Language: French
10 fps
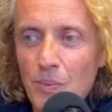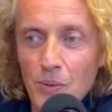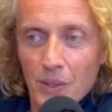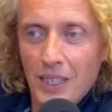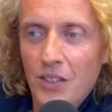
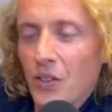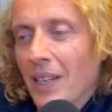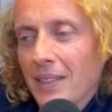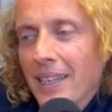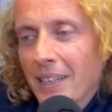J'en ai eu
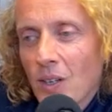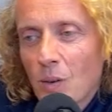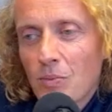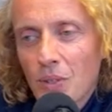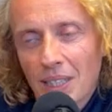en,
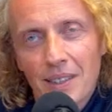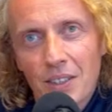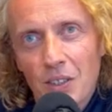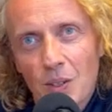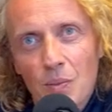2021,
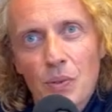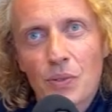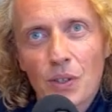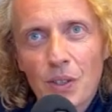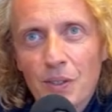j'en ai eu en
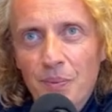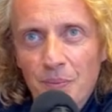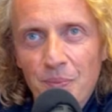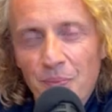2019.